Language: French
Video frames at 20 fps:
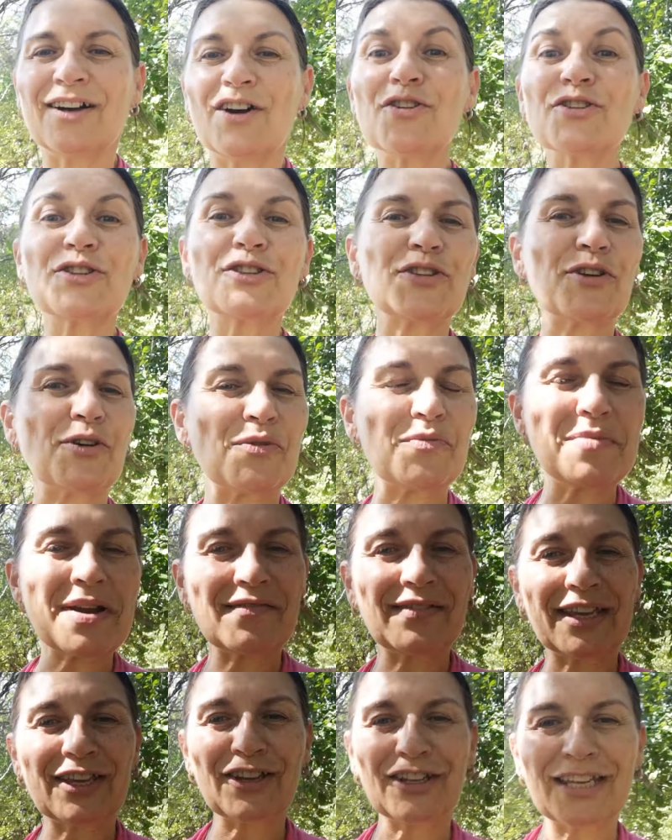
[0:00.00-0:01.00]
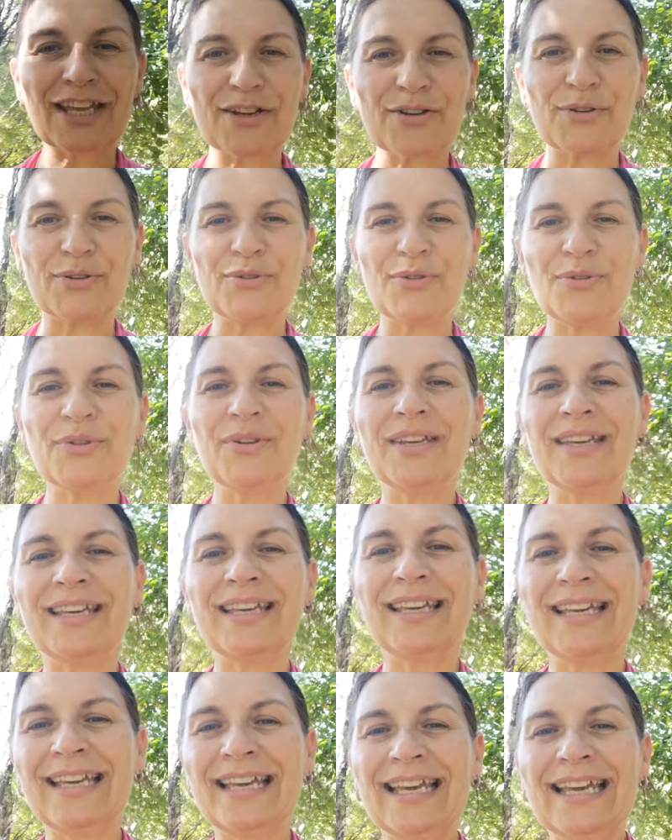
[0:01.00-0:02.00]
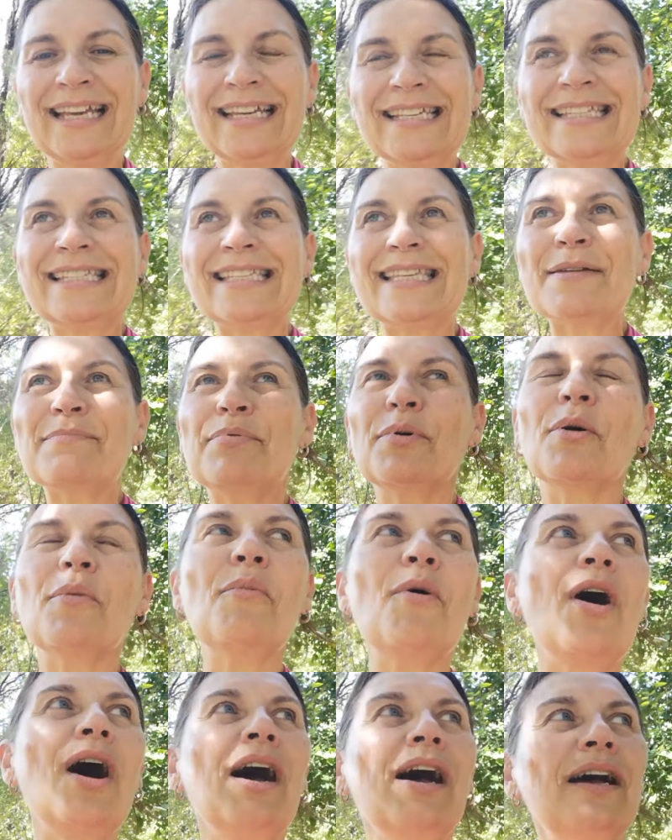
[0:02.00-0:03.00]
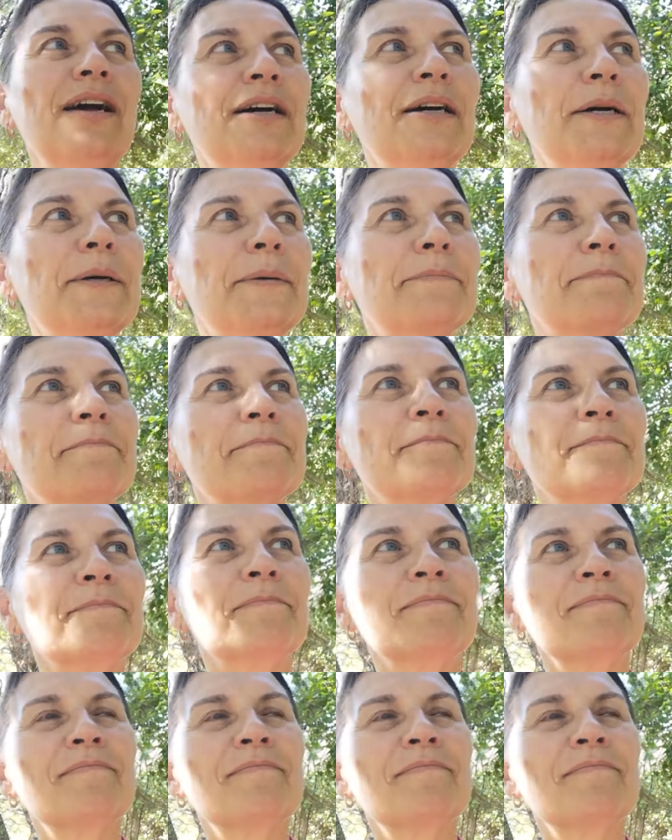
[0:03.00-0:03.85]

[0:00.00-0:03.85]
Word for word: ensemble avec un inconnu. C'est pour moi euh,